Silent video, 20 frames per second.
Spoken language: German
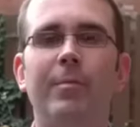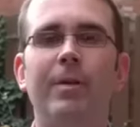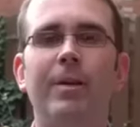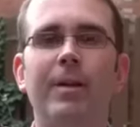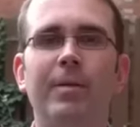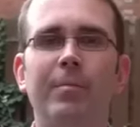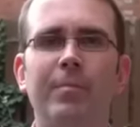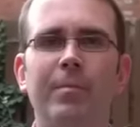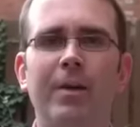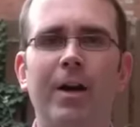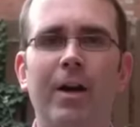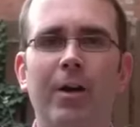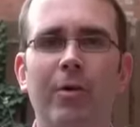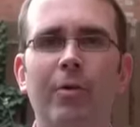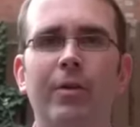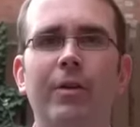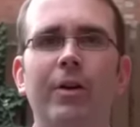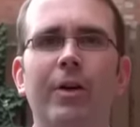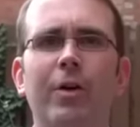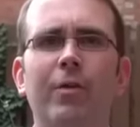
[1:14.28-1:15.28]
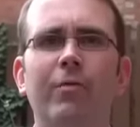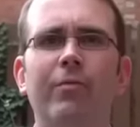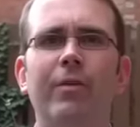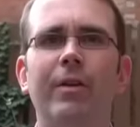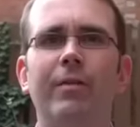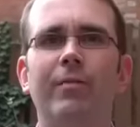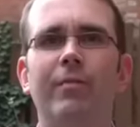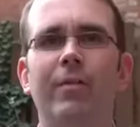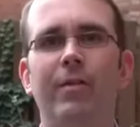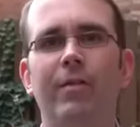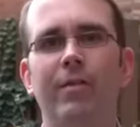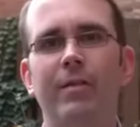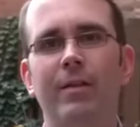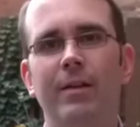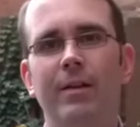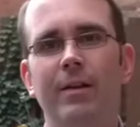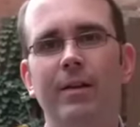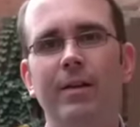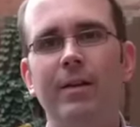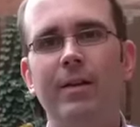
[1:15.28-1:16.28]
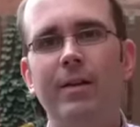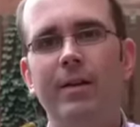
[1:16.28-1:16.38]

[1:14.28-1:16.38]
man eben ein Auge drauf hat, was die